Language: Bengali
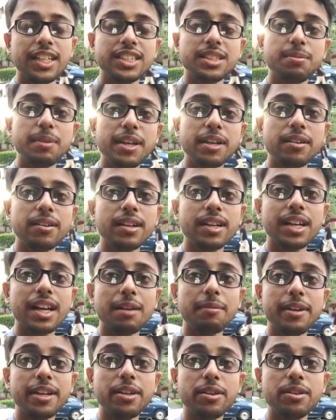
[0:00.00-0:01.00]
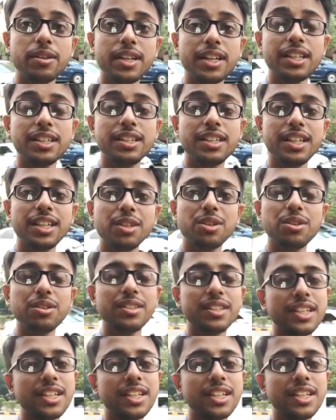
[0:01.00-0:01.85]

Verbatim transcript: ইস্টবেঙ্গল ক্লাবের হয়ে দীর্ঘ